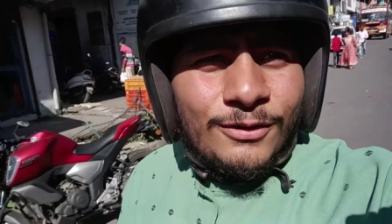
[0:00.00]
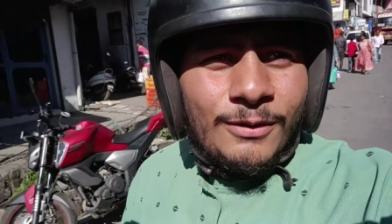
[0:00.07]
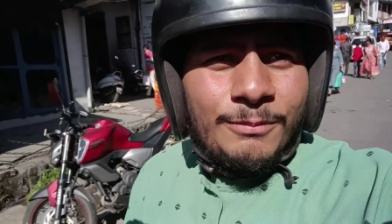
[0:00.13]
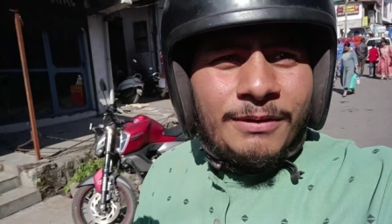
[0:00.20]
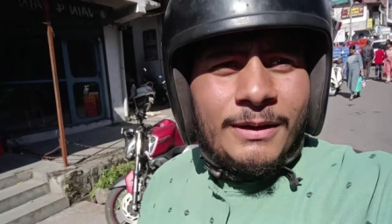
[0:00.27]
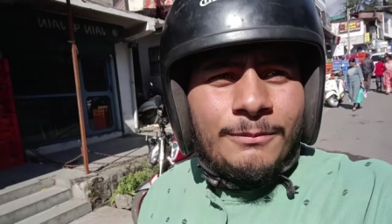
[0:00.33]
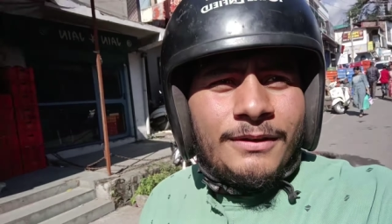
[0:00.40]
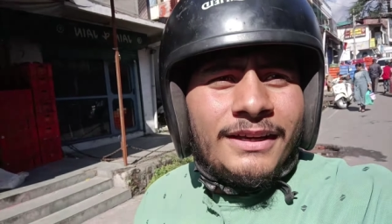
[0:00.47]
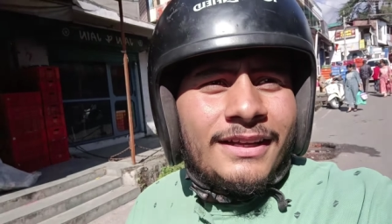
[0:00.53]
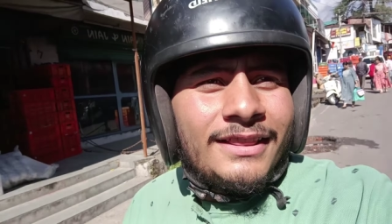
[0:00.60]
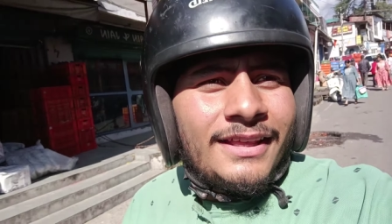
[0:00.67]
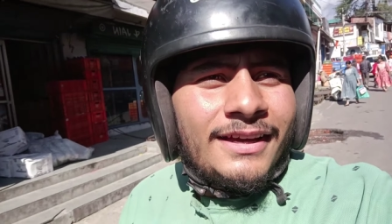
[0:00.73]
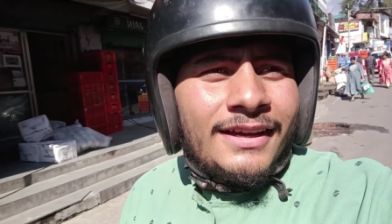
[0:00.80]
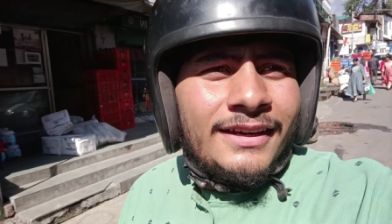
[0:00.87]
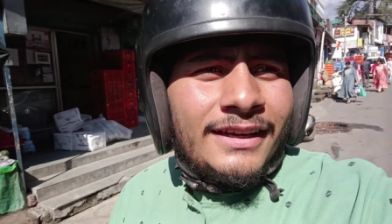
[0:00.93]
तो अभी हम
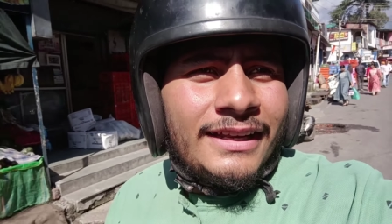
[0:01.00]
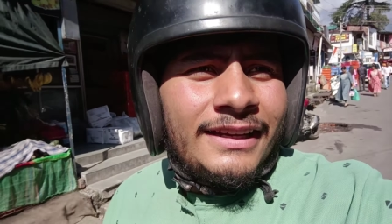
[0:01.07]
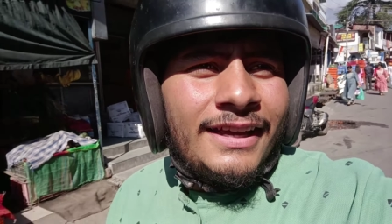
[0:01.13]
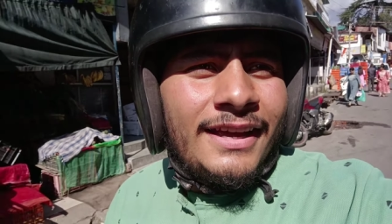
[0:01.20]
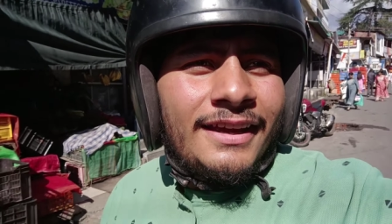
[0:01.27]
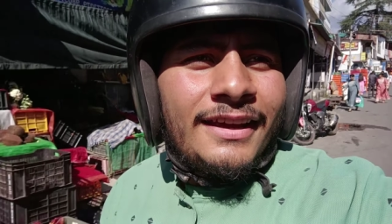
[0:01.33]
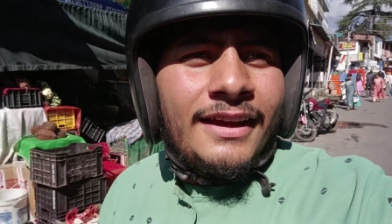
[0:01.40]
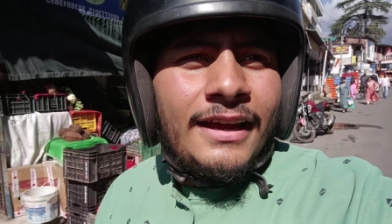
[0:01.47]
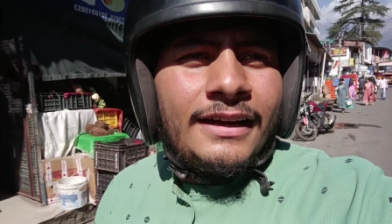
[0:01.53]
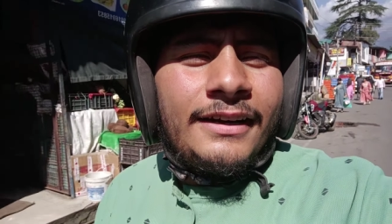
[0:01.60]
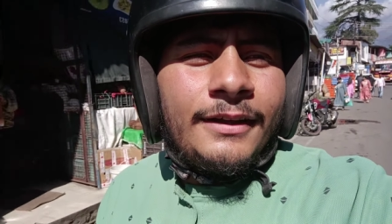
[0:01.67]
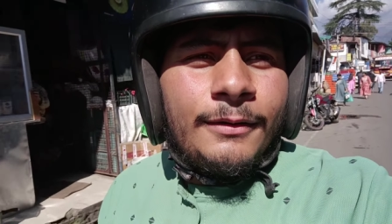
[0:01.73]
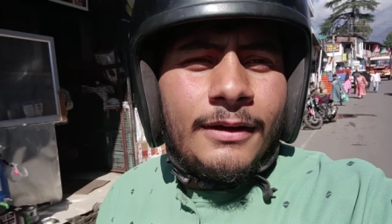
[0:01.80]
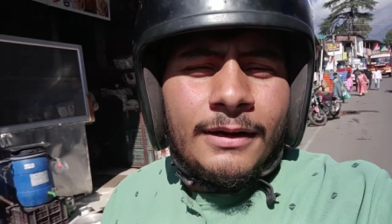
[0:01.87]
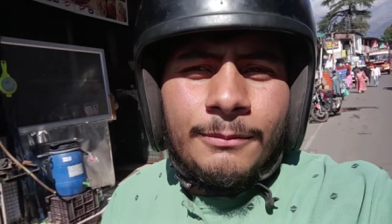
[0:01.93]
निकलते हैं घर के लिए
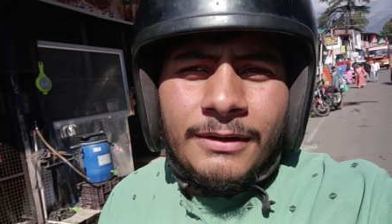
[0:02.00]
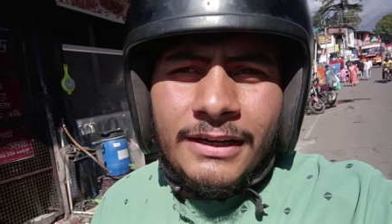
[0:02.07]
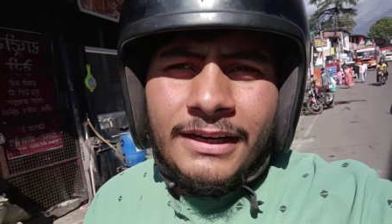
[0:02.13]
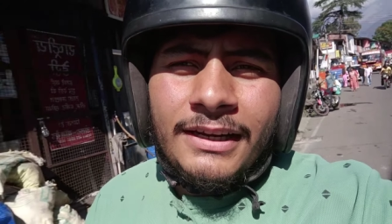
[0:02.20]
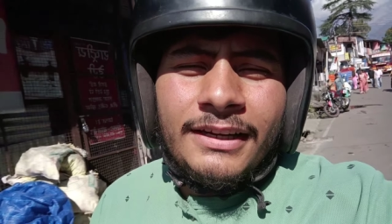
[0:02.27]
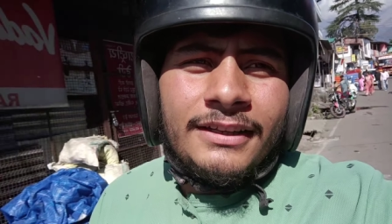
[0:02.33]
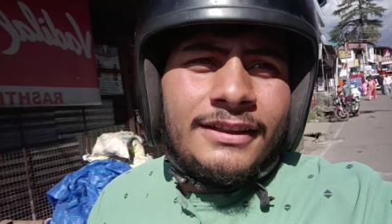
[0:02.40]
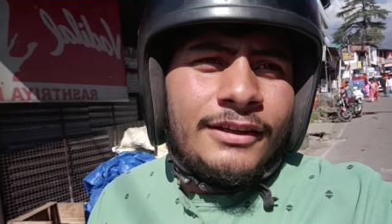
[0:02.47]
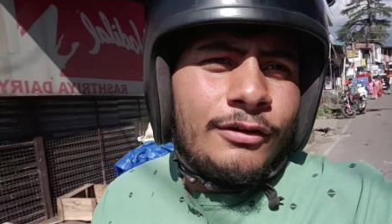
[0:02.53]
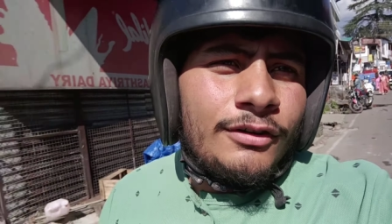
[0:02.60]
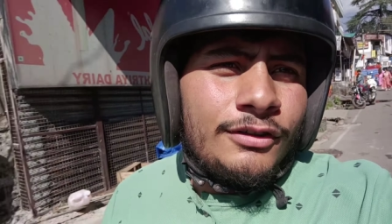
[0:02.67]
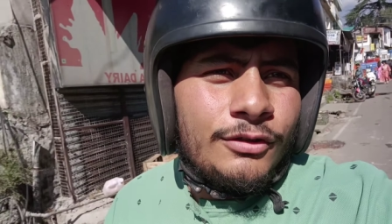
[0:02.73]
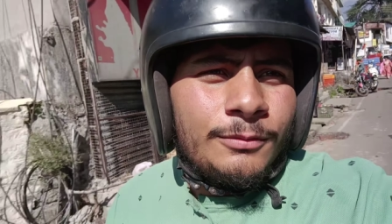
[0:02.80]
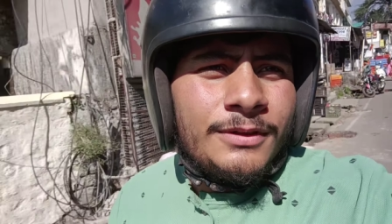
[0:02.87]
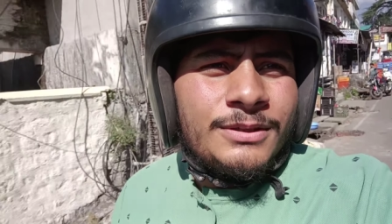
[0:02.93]
एलईडी वगैरह हमने ले ली थी
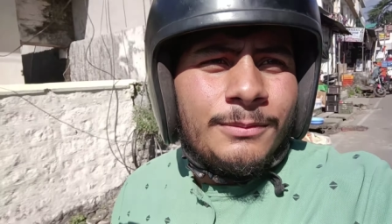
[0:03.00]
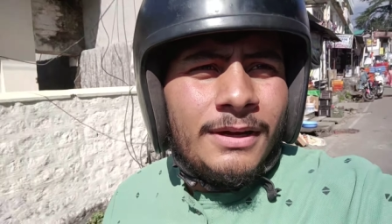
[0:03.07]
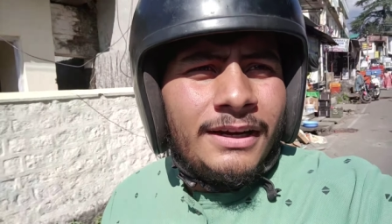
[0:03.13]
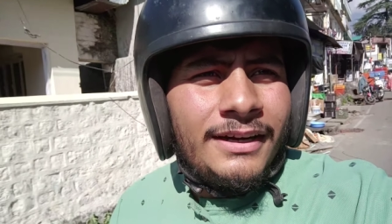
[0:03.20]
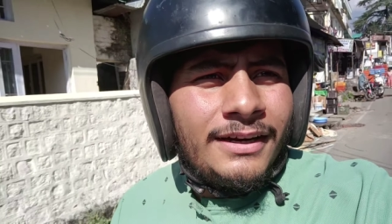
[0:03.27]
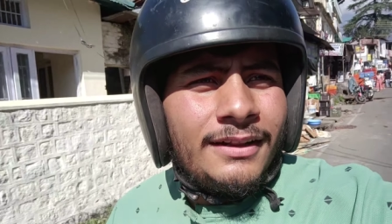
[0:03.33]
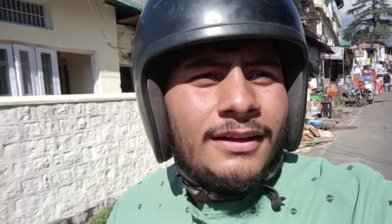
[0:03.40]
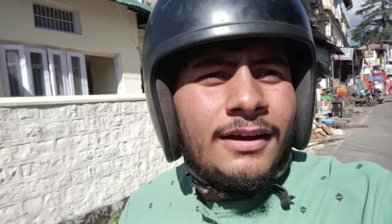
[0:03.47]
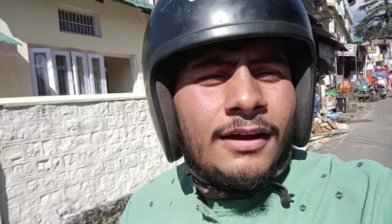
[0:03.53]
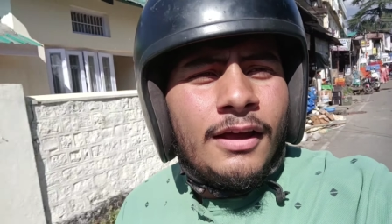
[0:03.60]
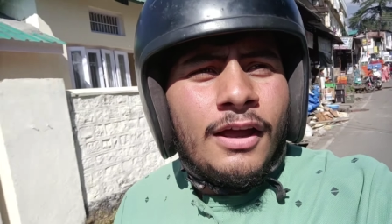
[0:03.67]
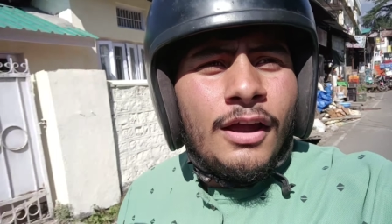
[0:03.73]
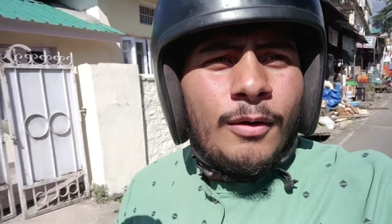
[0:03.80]
और जो भी सामान लेना था